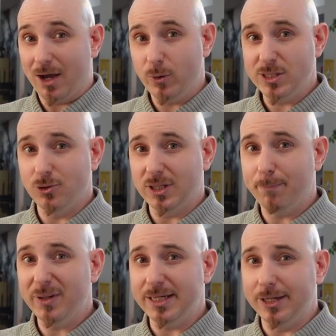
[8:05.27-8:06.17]
a questo
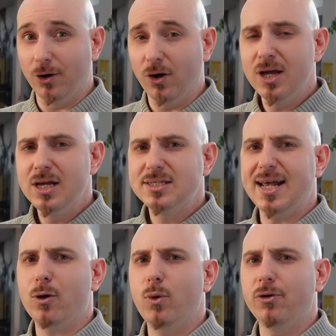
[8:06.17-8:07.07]
tappetino
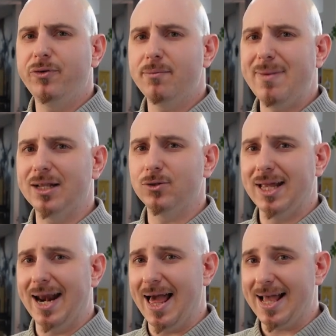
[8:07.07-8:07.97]
sarà quello firmato
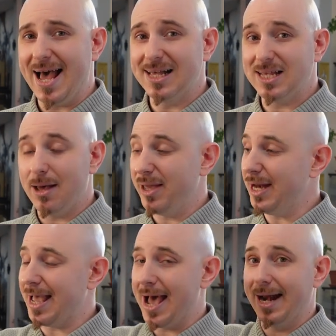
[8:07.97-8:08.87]
dalla casa
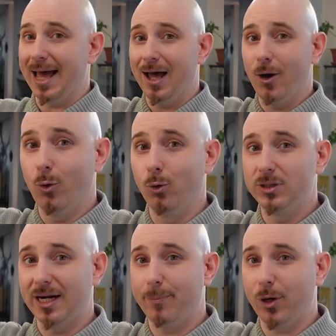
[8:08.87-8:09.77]
americana
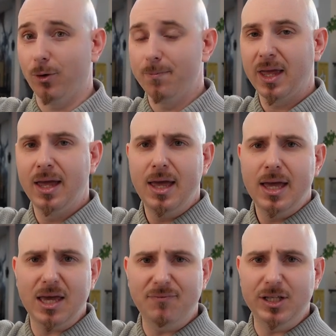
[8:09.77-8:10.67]
Ultra Pro,
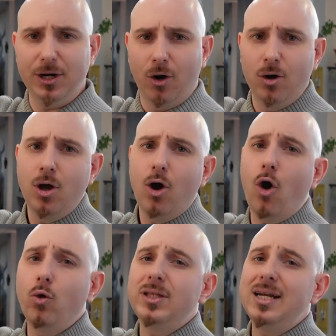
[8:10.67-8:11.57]
che vi dirò
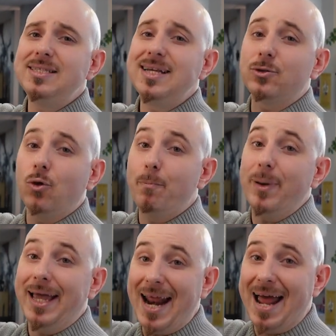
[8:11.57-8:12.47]
ho utilizzato
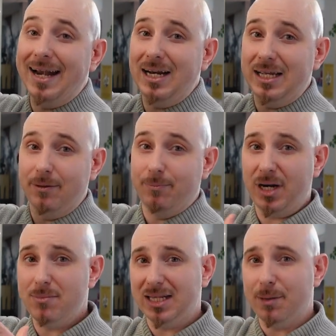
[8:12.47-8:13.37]
per anni
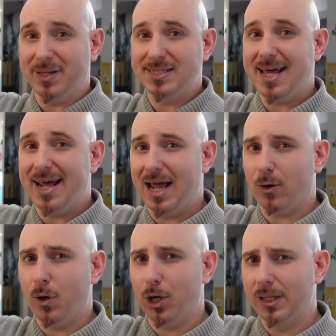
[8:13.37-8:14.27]
prima di passare
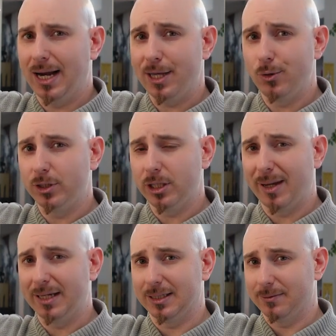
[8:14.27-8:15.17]
a quello della
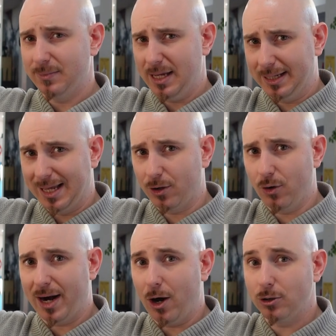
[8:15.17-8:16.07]
Ultimate ed
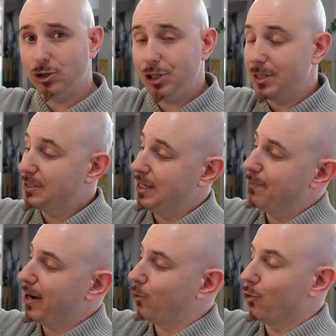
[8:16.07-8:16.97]
ancora oggi
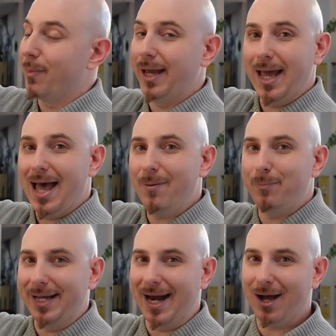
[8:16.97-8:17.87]
sembra come
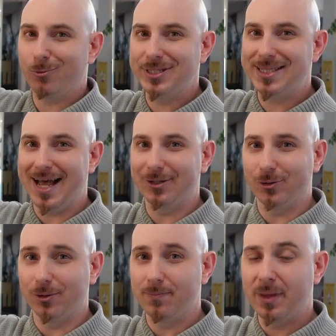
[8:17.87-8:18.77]
appena
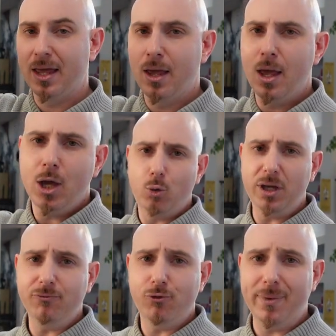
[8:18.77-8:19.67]
acquistato.
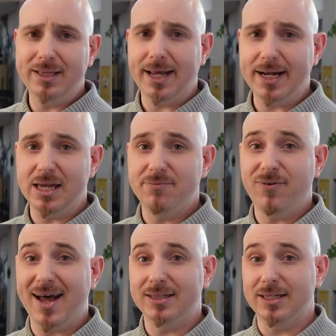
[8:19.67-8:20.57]
Qui in fumetteria
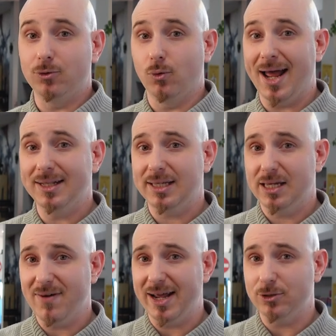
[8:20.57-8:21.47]
infatti durante
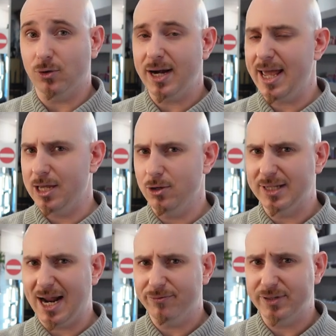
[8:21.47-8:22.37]
i vari tornei o
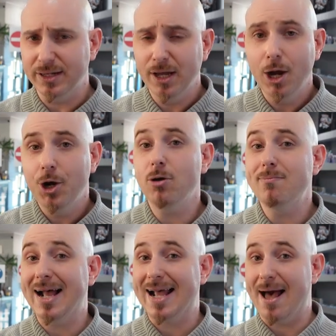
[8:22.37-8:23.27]
draft non
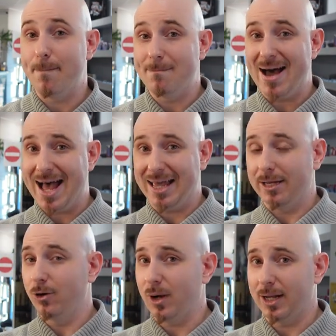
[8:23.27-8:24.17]
manca
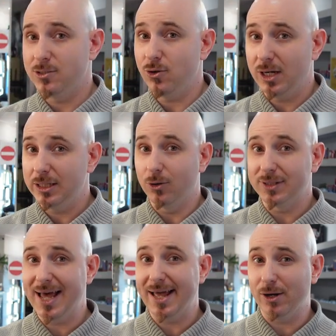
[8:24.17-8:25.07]
mai l'occasione di
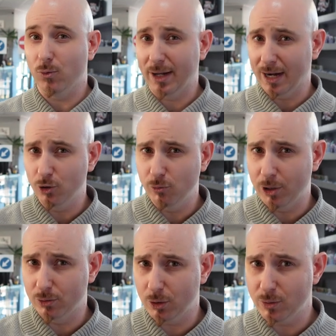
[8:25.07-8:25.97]
notare un gran
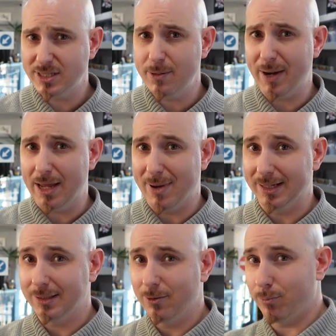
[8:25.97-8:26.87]
numero di questi
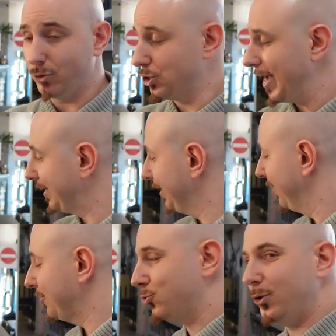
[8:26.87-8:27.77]
playmat poggiati
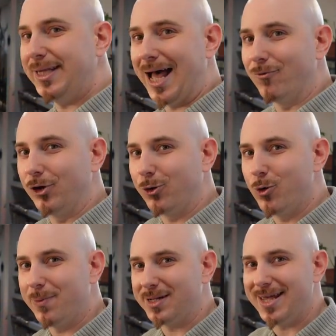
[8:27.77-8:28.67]
sui tavoli
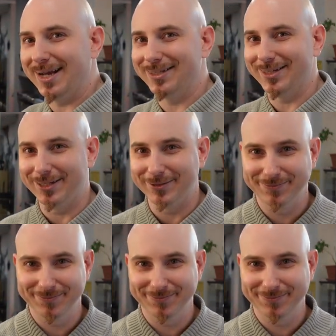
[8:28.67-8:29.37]
qui presenti.